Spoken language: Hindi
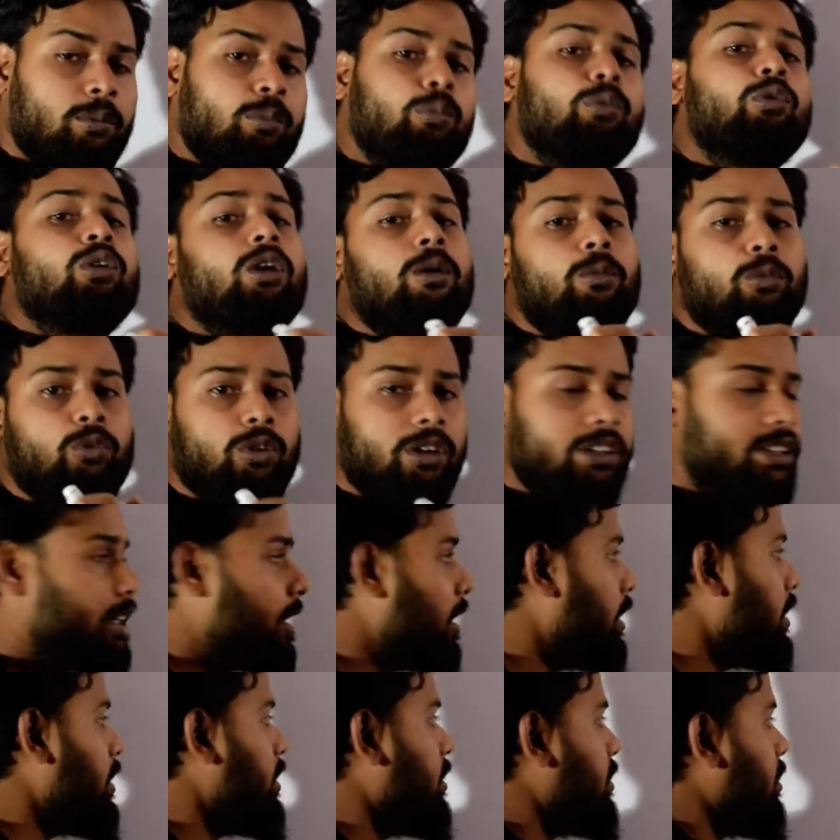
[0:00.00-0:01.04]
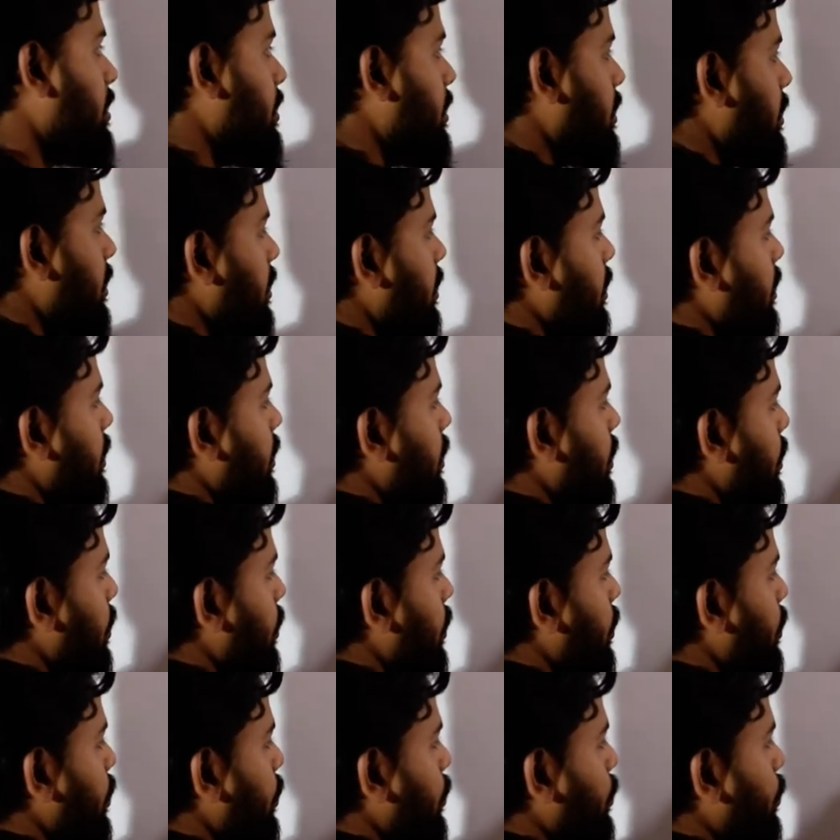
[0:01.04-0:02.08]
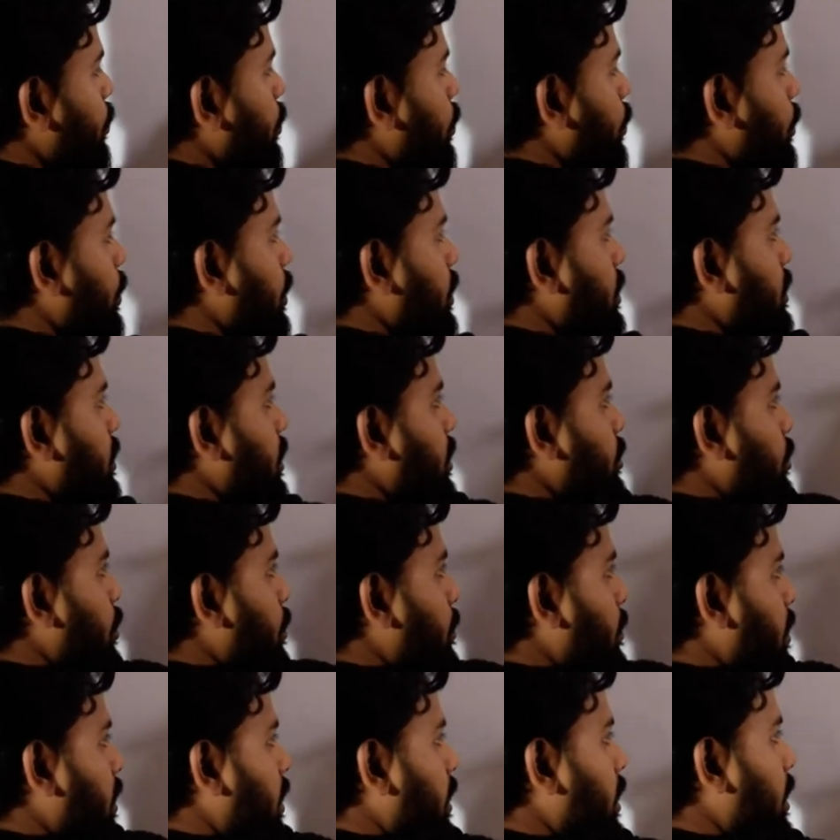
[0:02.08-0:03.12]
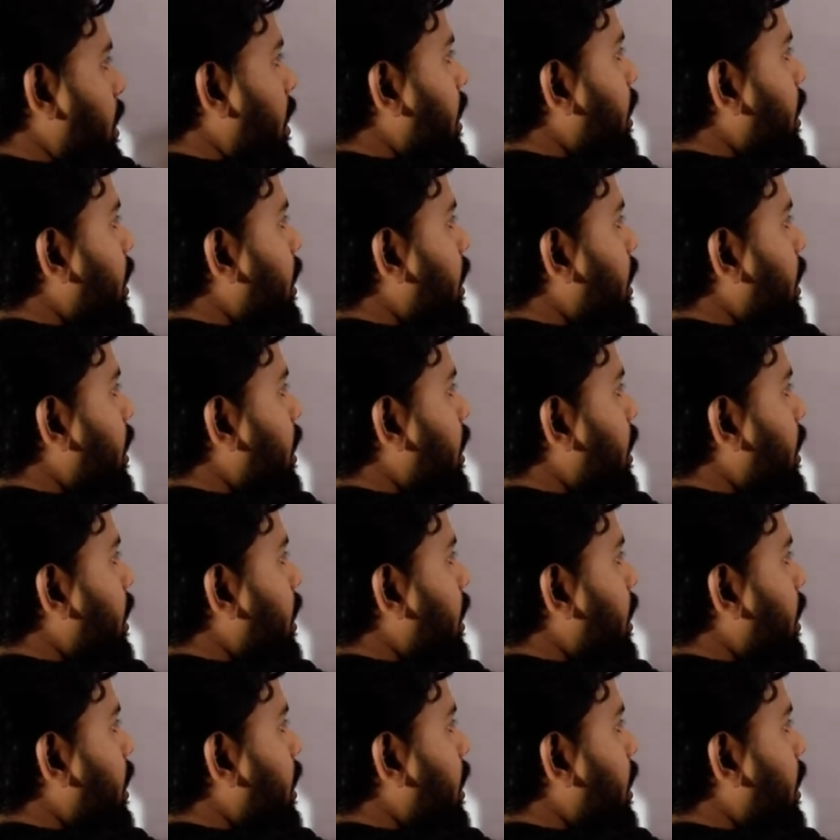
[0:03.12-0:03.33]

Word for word: पूरा पूरा जा रहा है ना इसलिए तो इसका जो रिमाइंडर आ